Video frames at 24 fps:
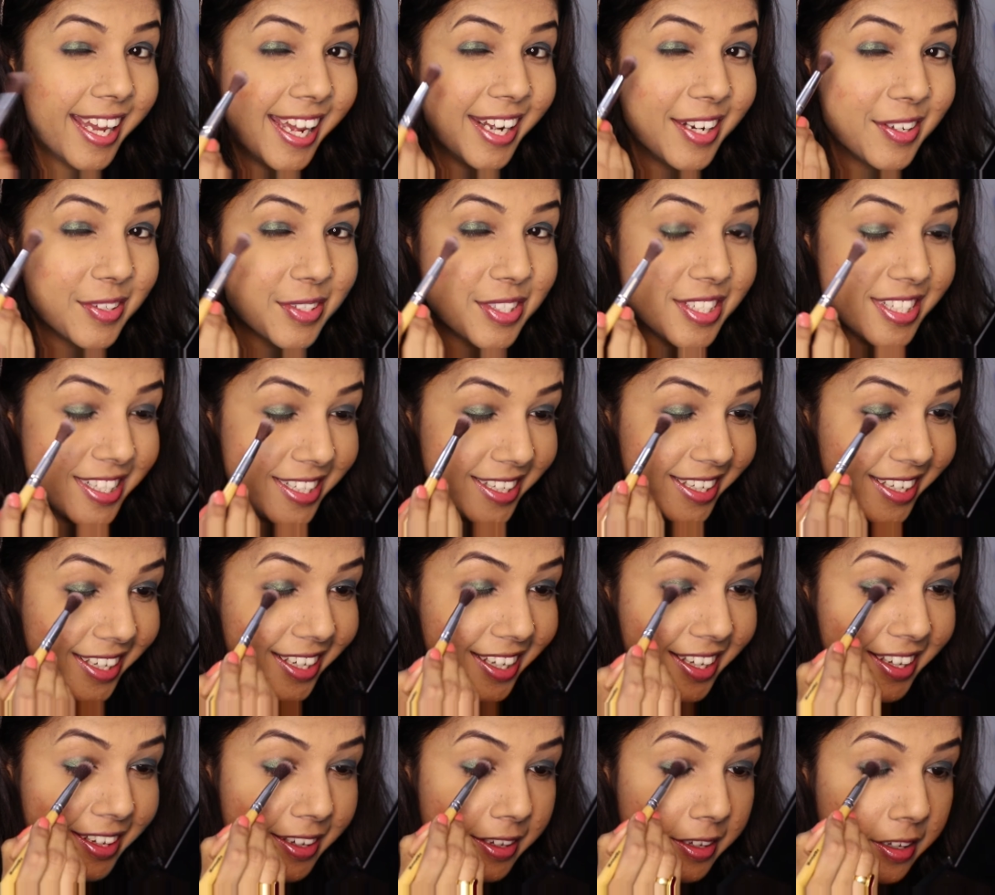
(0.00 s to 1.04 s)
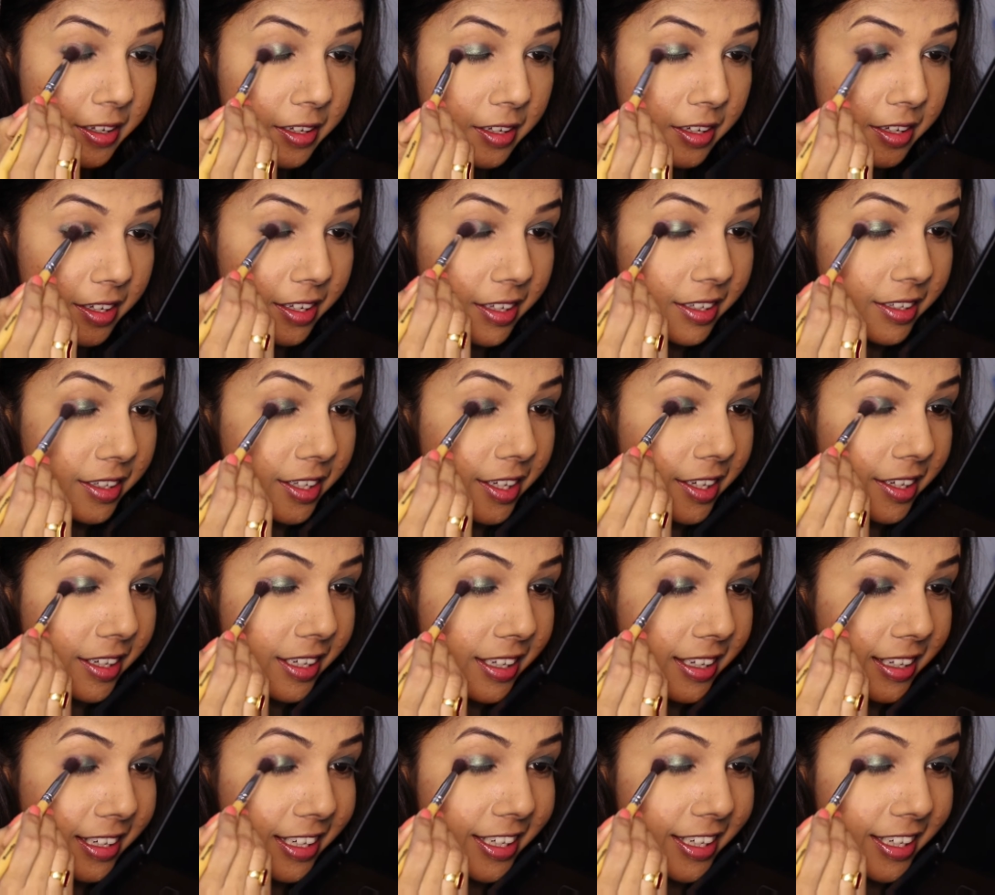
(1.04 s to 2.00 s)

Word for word: कैन यू सी ये